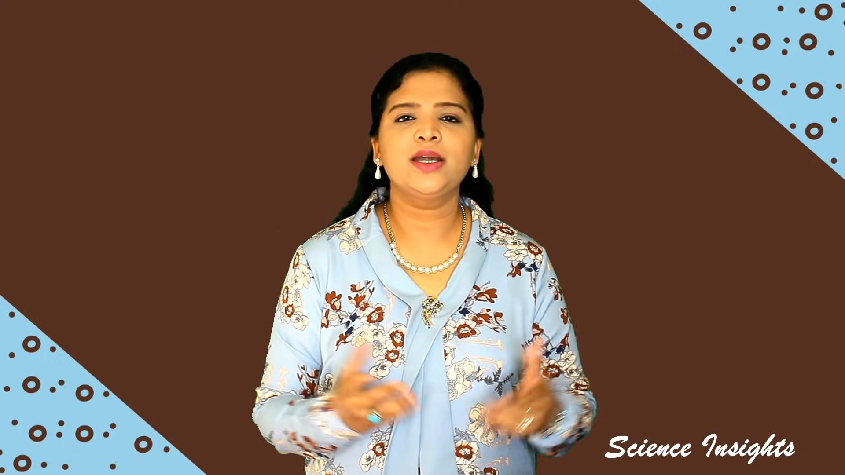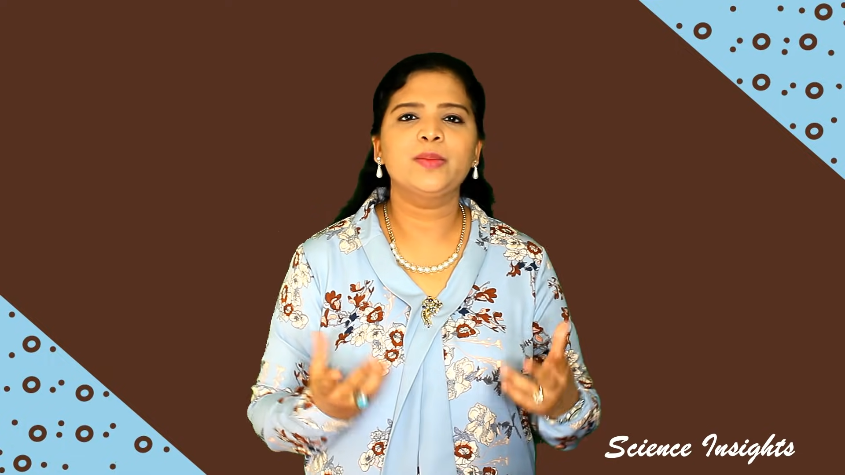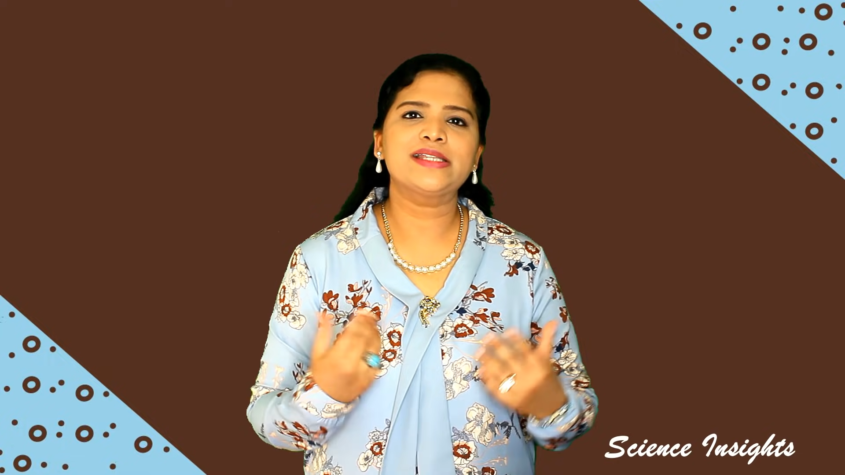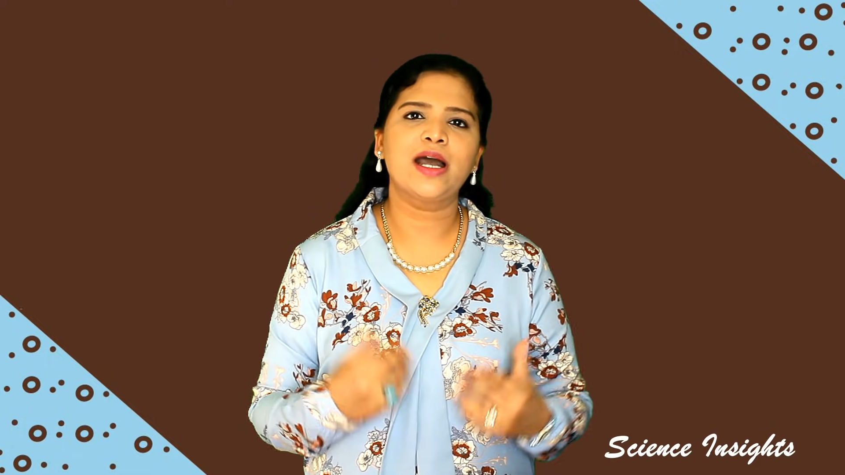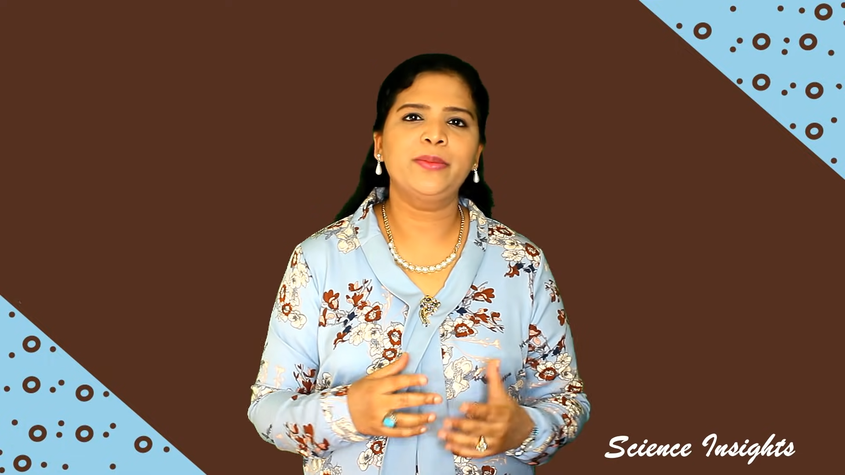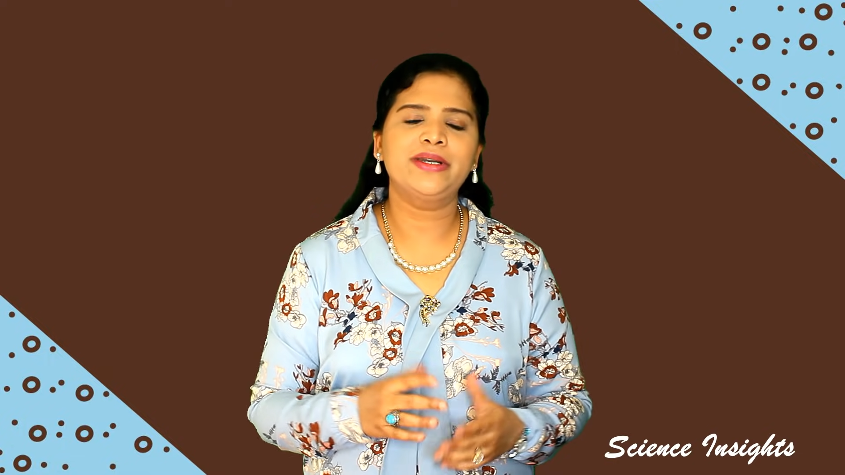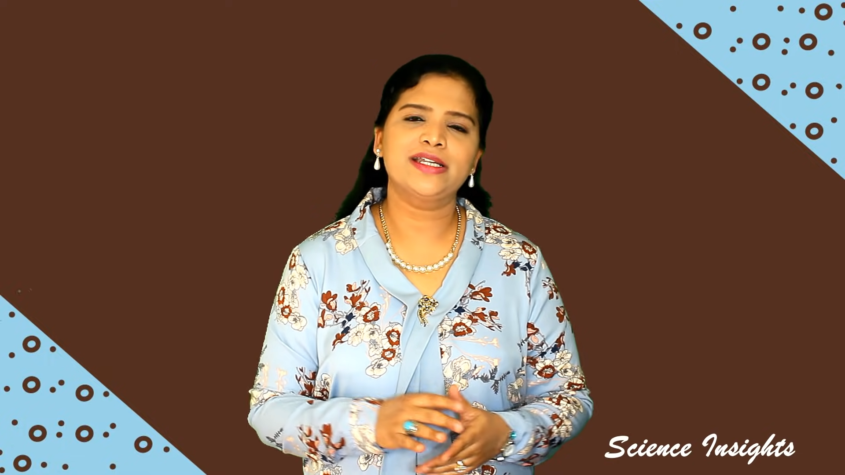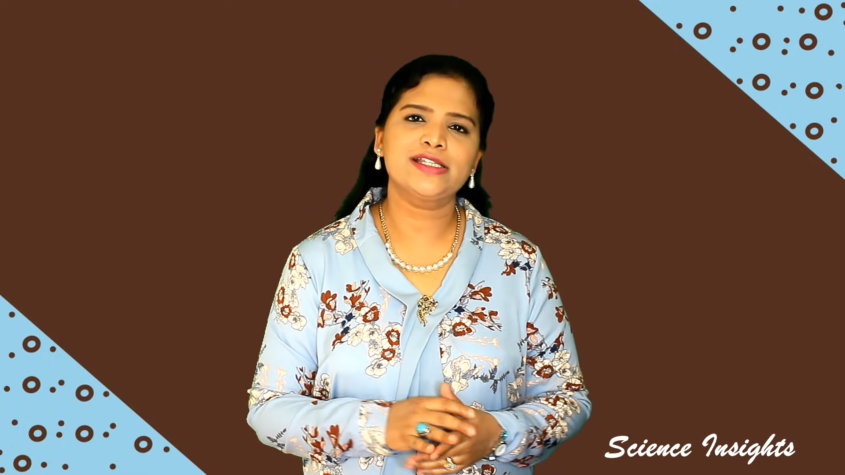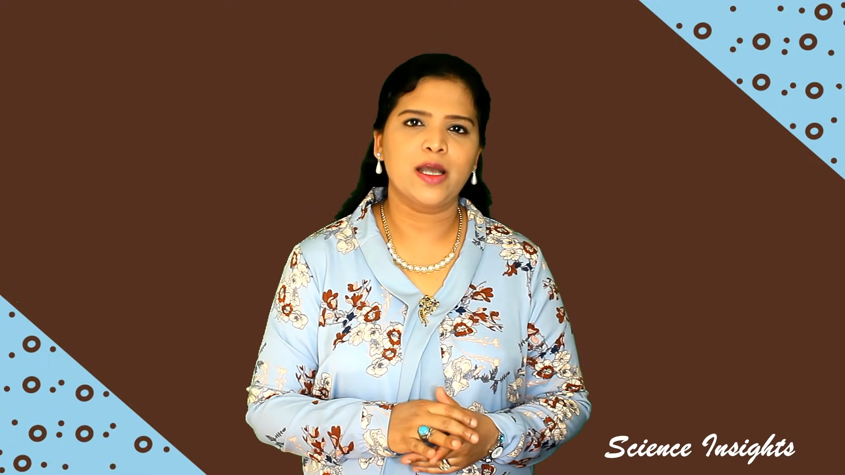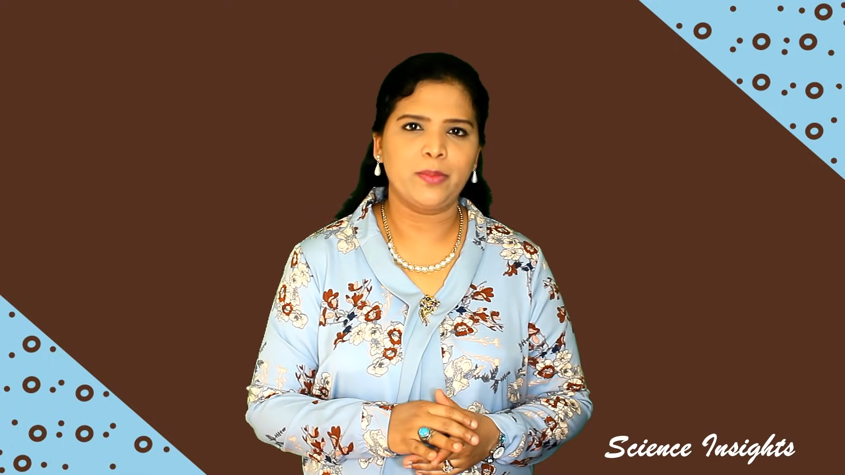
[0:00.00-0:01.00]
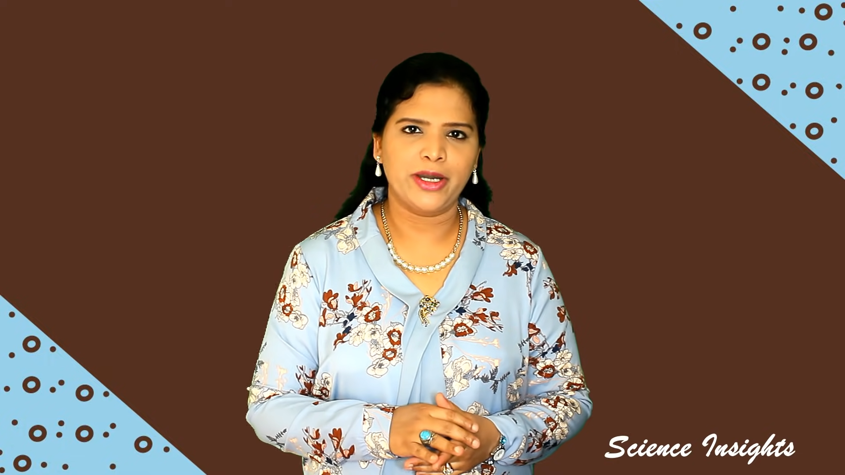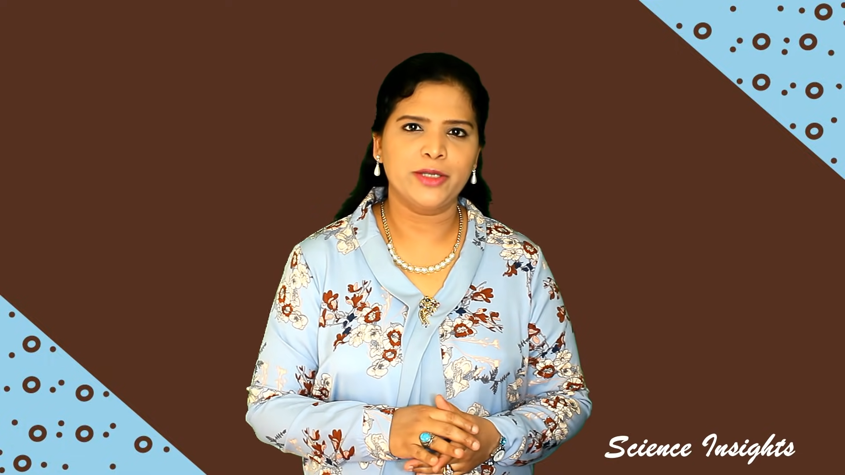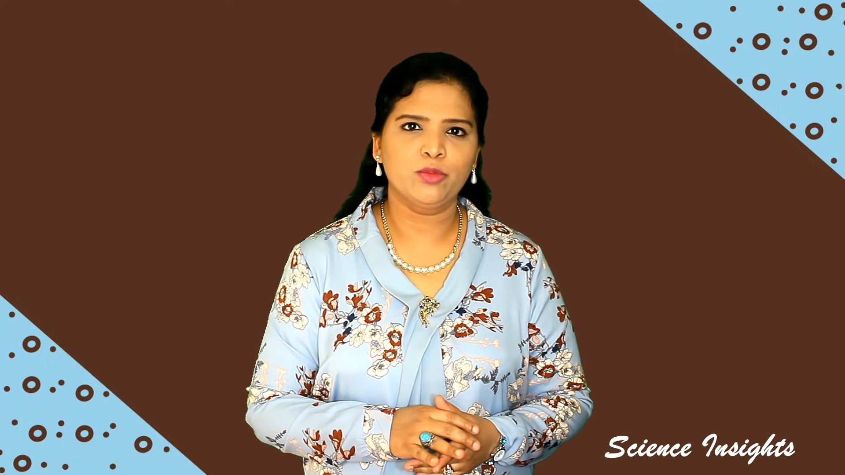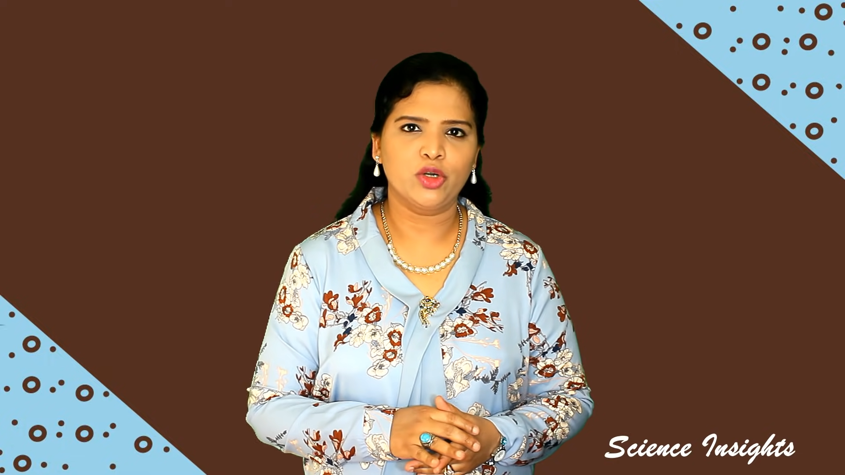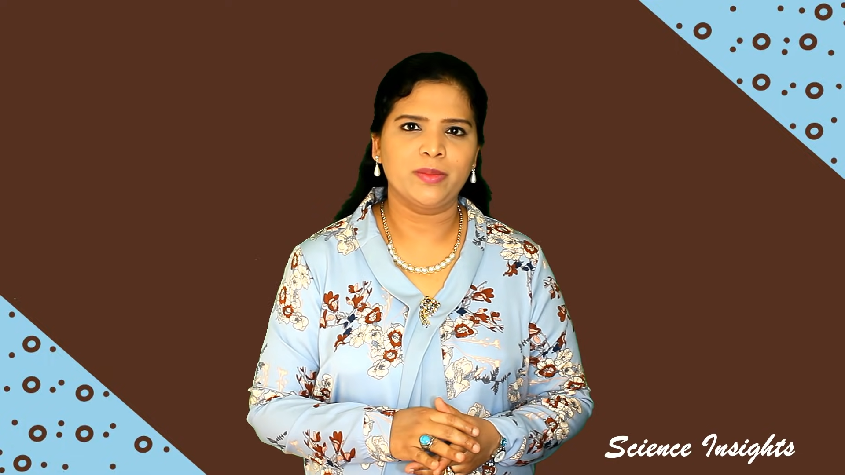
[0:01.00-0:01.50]
நம்ம சாப்பிட்ற
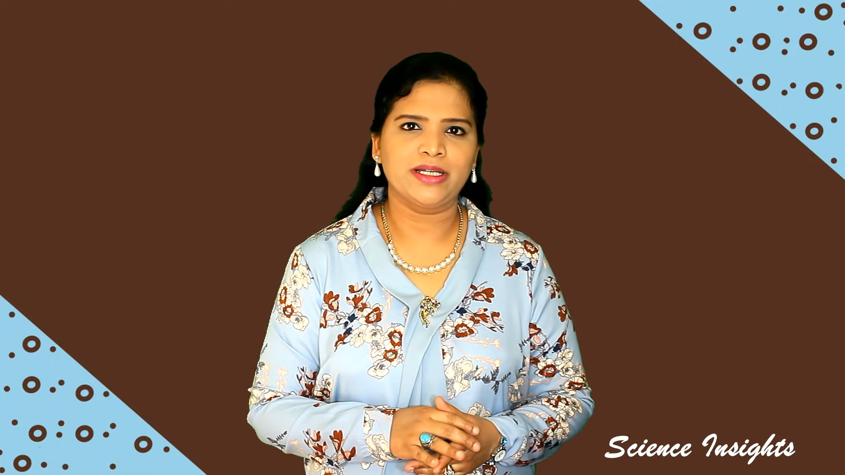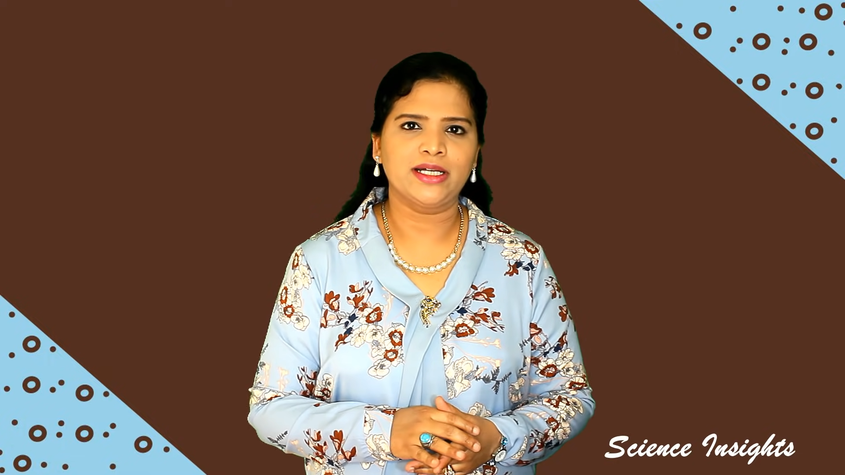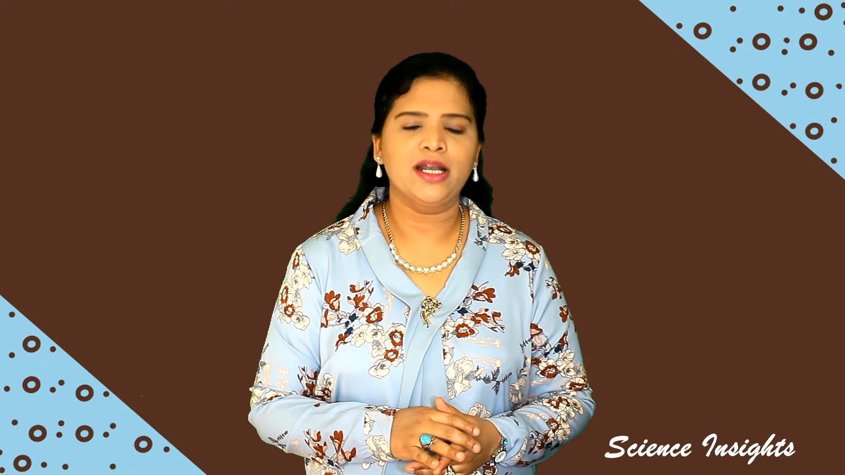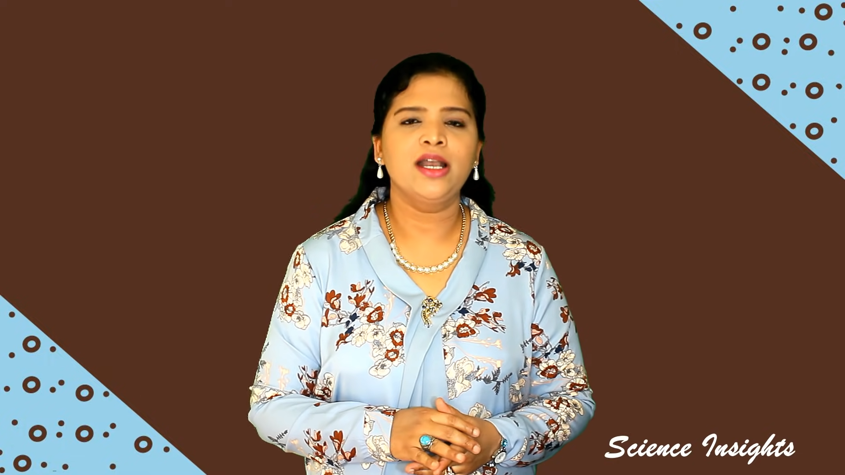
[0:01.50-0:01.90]
சாப்பாடு மூலமாக தான்